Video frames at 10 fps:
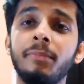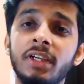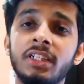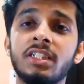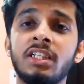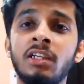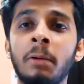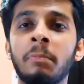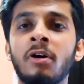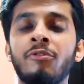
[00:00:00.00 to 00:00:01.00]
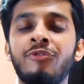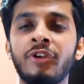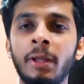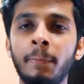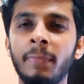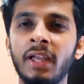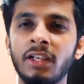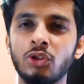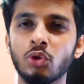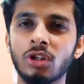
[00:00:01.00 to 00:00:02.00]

मीन्स कि आपका फ्रेम में जो